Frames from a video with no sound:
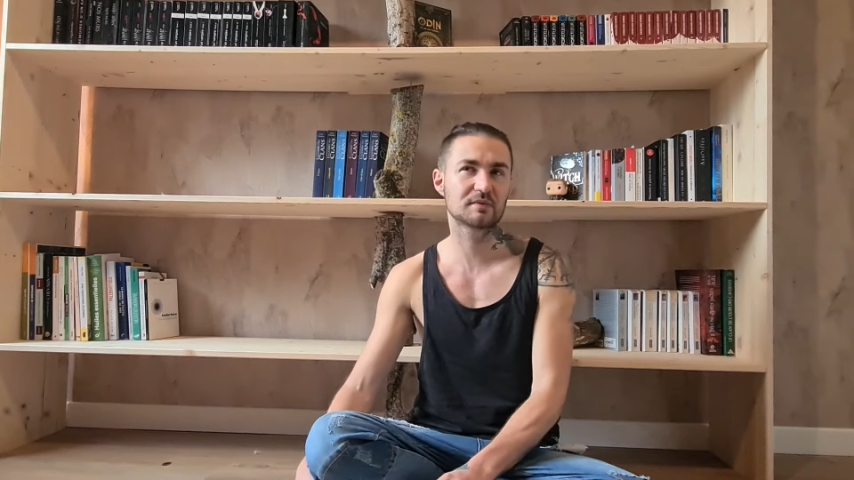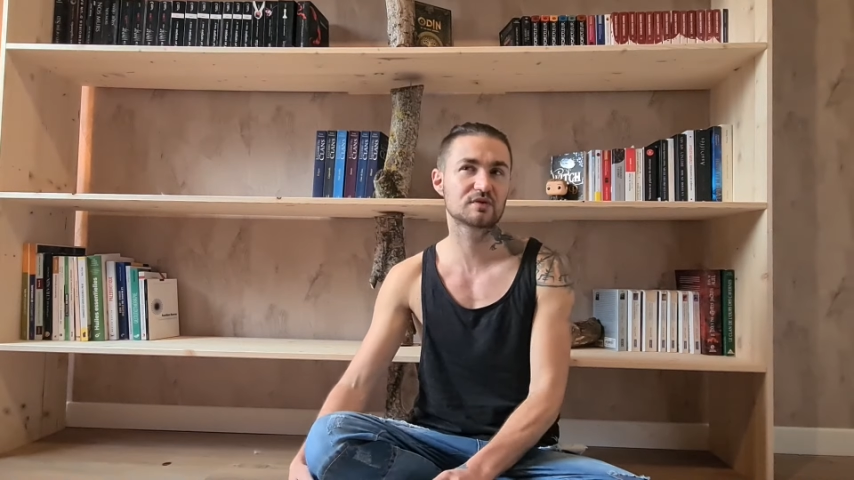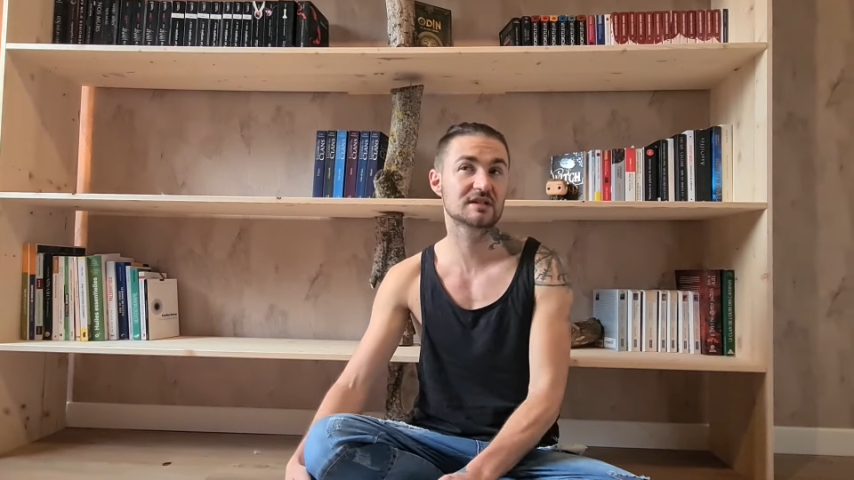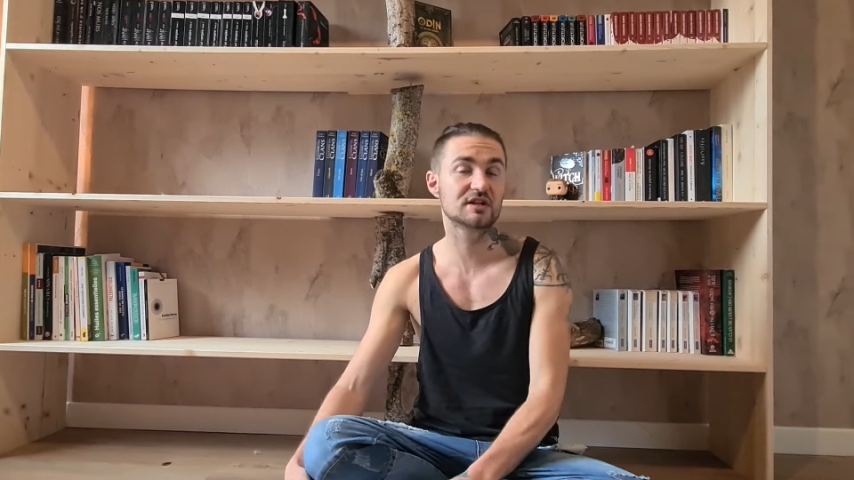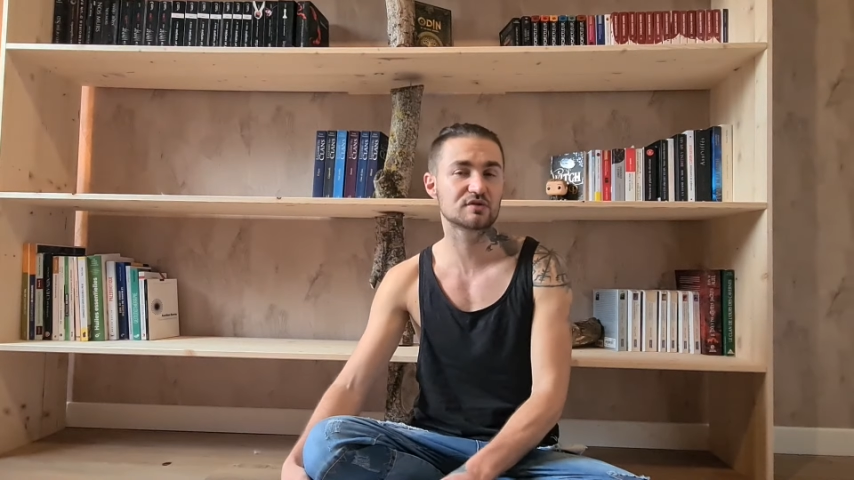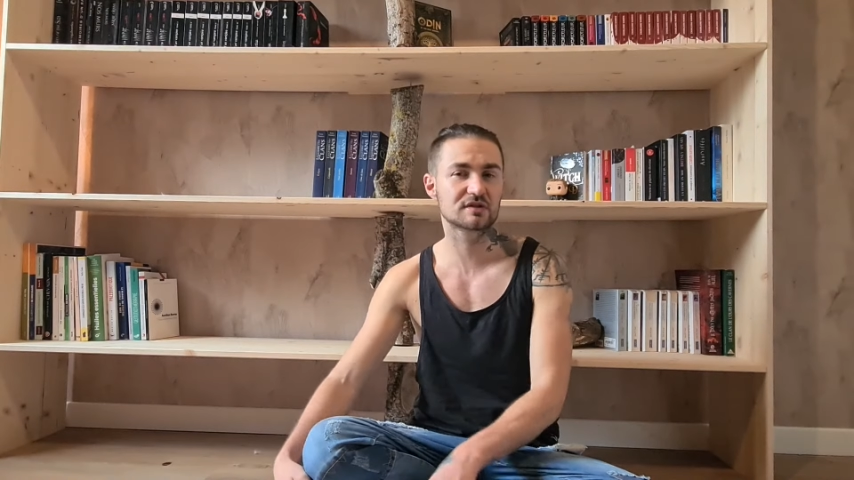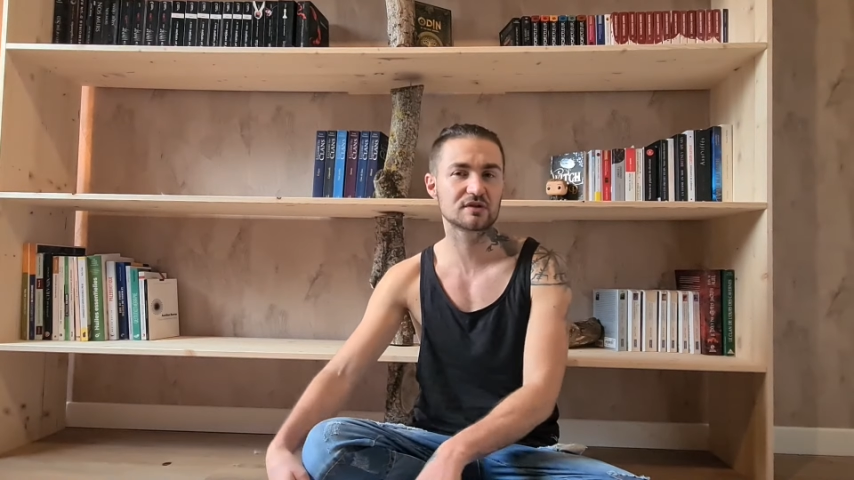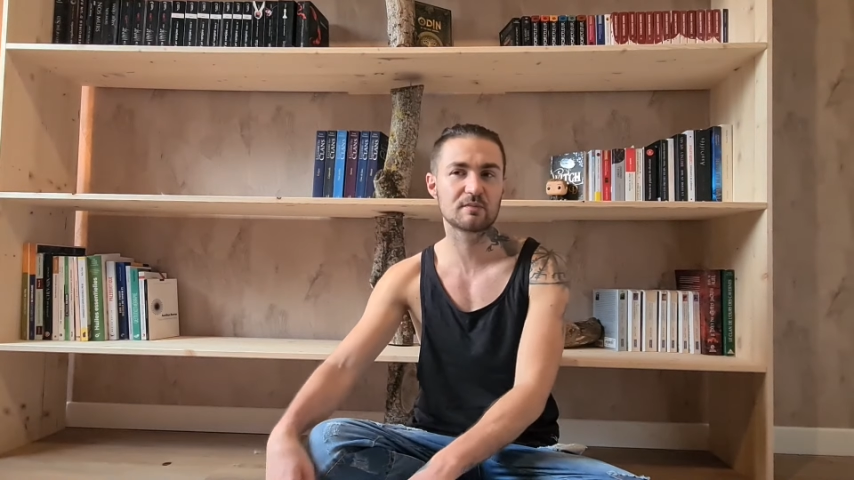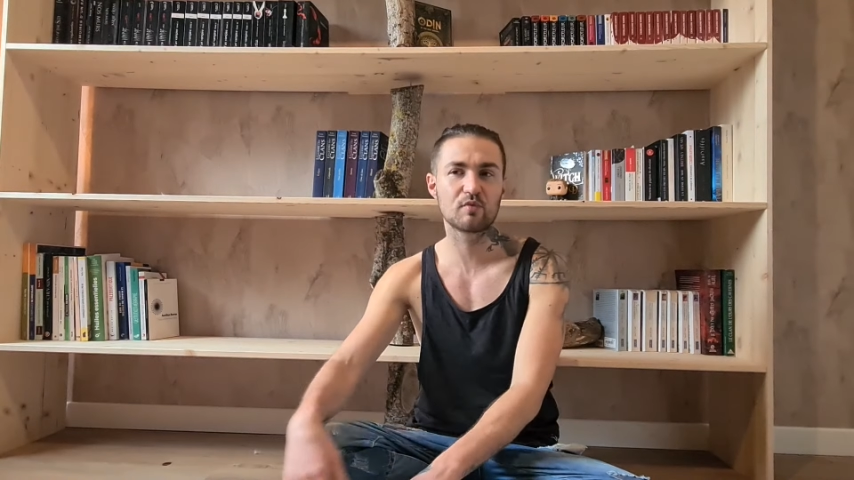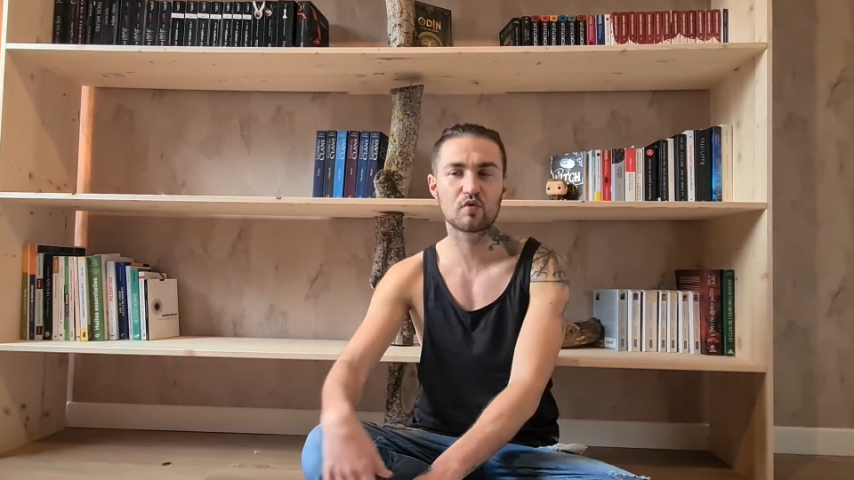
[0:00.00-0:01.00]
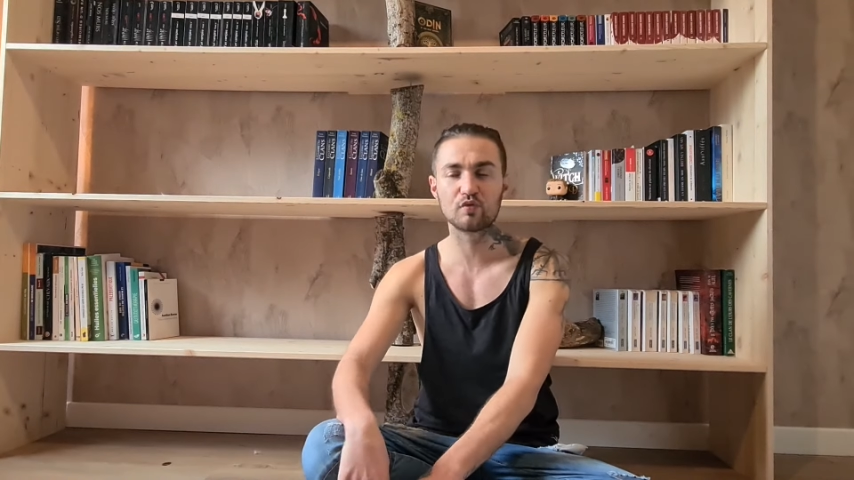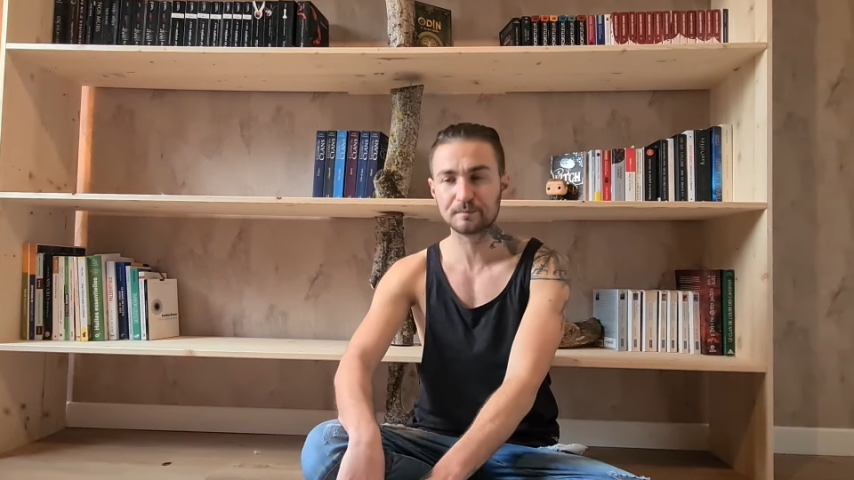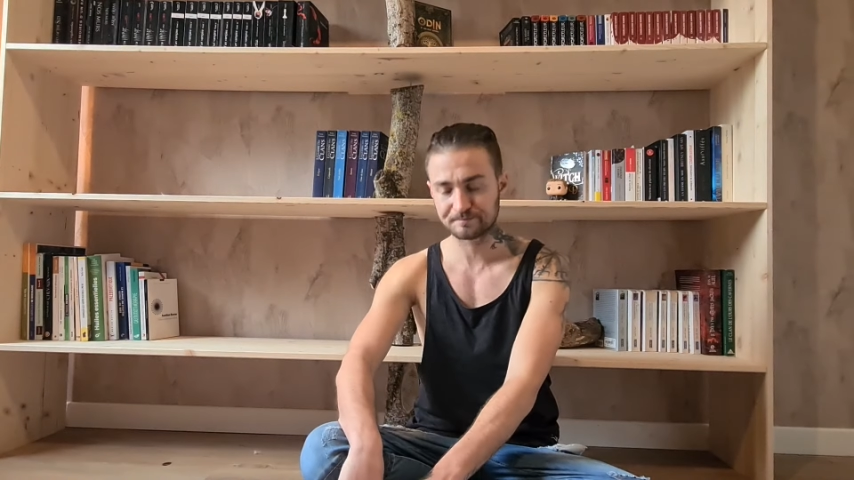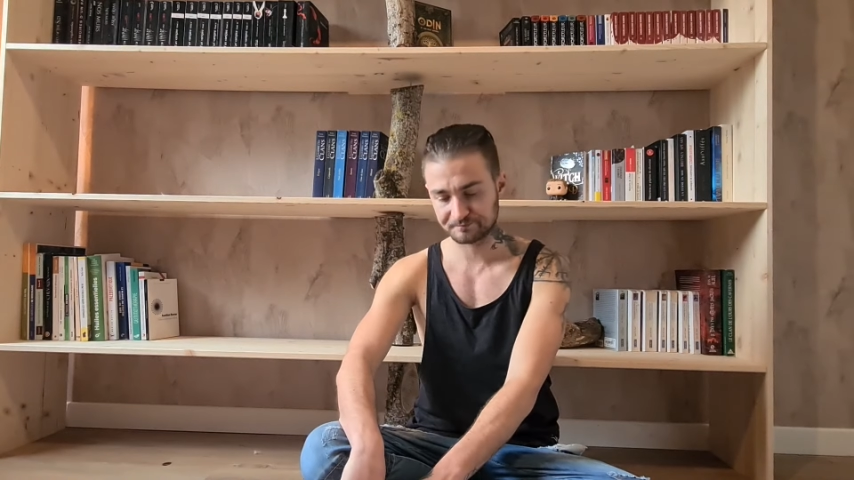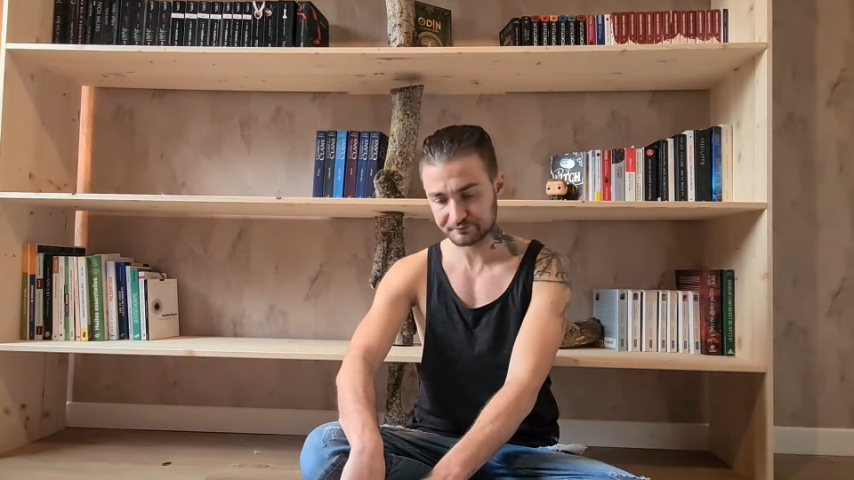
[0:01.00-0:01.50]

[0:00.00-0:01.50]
parce que c'est des choses que j'aime beaucoup.